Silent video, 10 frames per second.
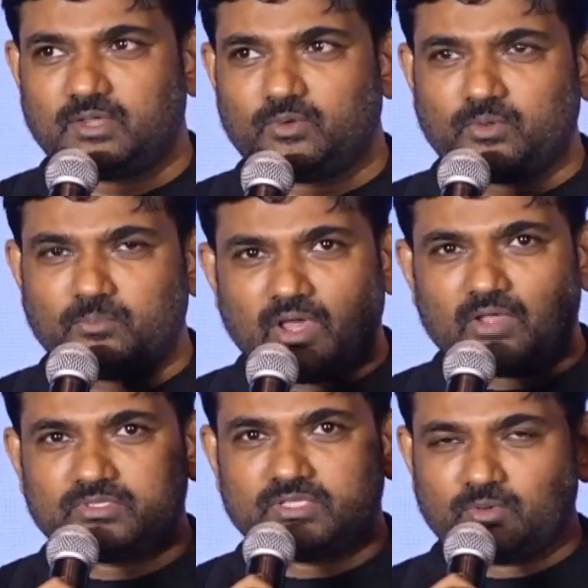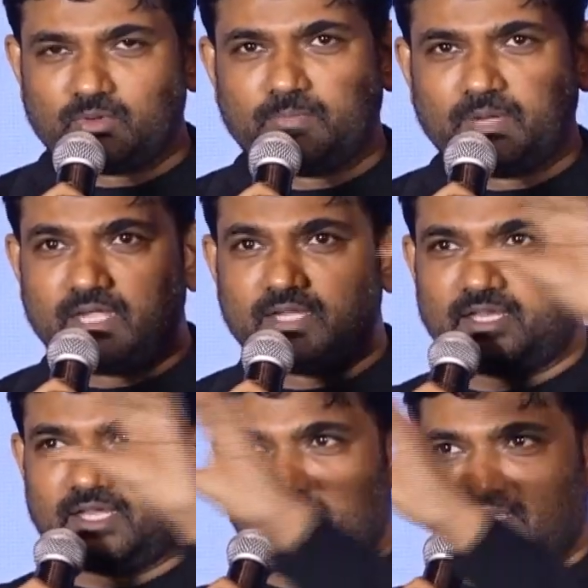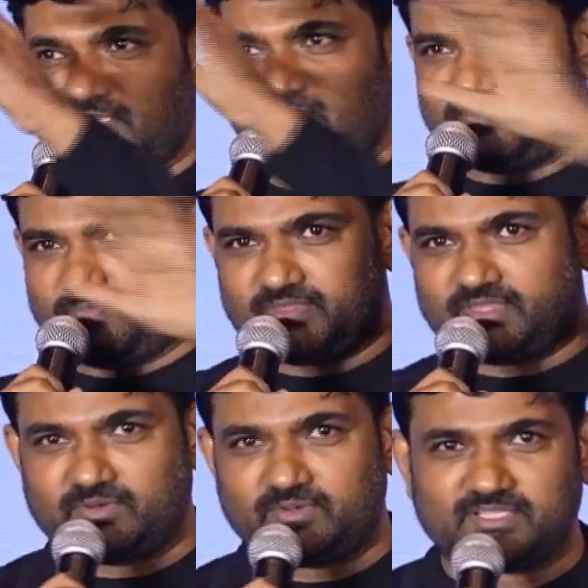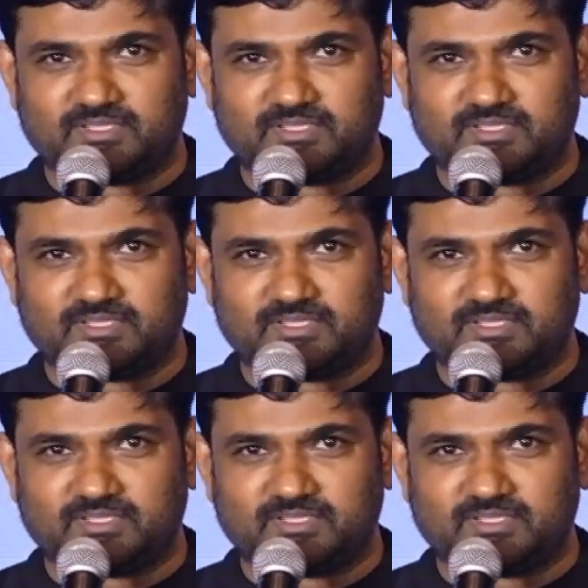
ఒక మారుతి అని ఒక బ్రాండ్ క్రియేట్ అయింది తర్వాత